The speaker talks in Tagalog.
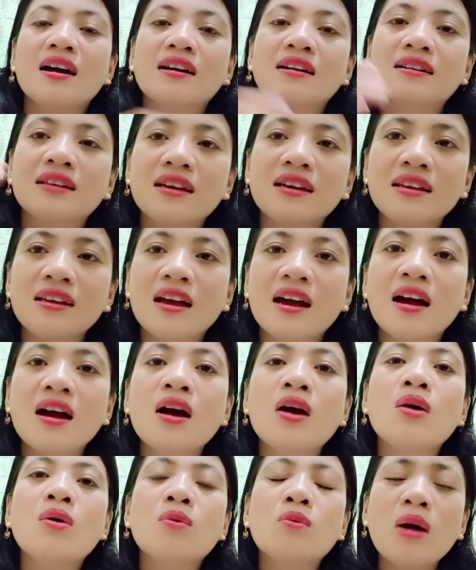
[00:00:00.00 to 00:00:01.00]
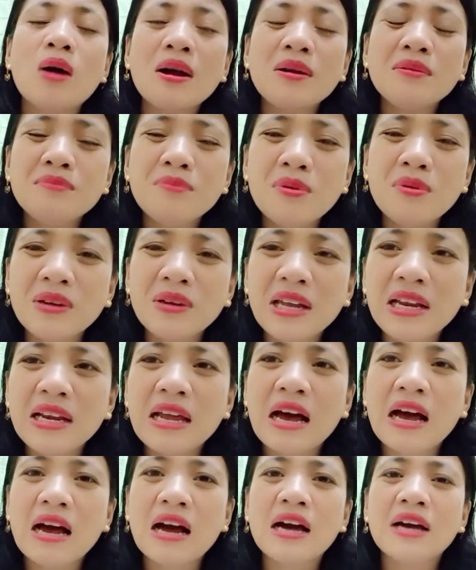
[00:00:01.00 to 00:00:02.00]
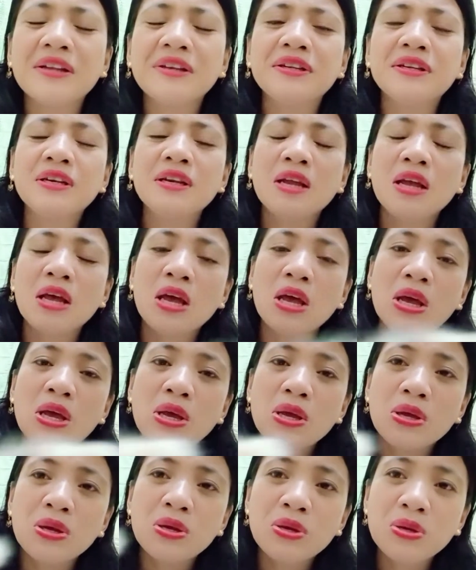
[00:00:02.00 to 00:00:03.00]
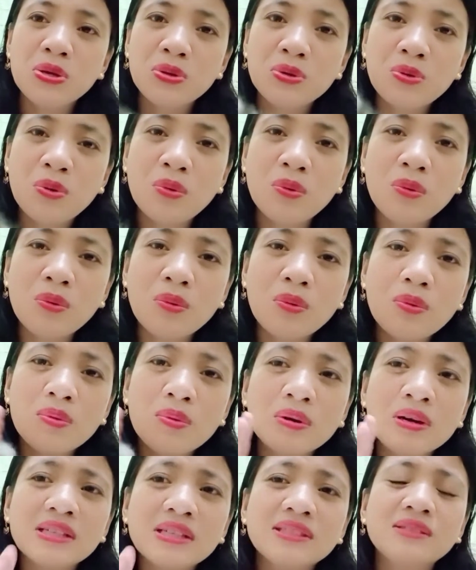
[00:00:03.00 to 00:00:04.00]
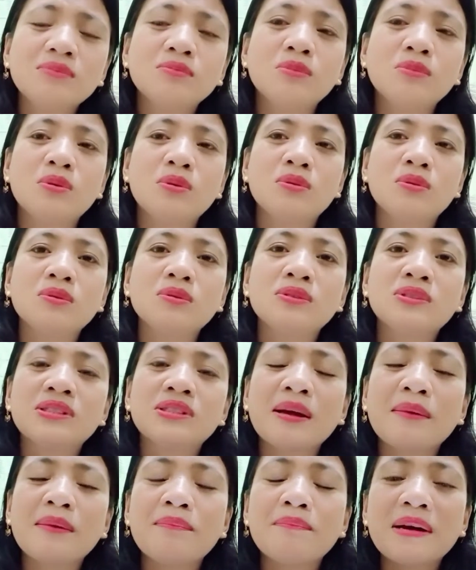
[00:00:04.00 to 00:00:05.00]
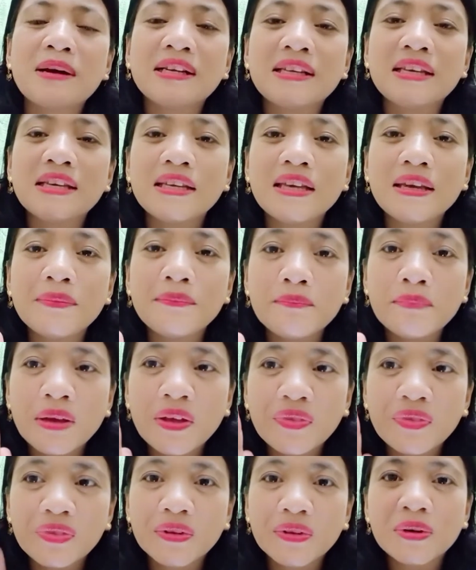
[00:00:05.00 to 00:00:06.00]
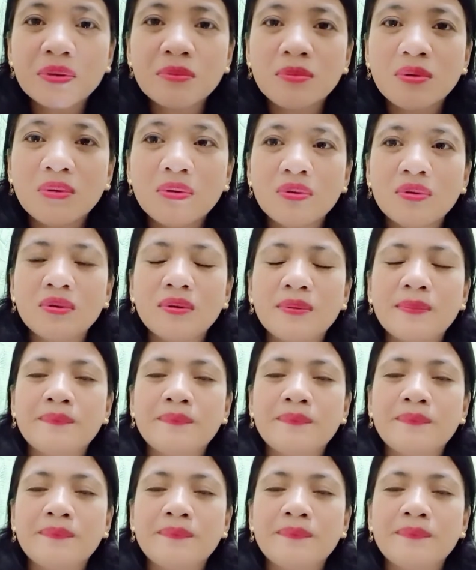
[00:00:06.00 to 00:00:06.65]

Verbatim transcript: Kaya, wag mong ilaan yung oras mo sa pagiging bitter mo.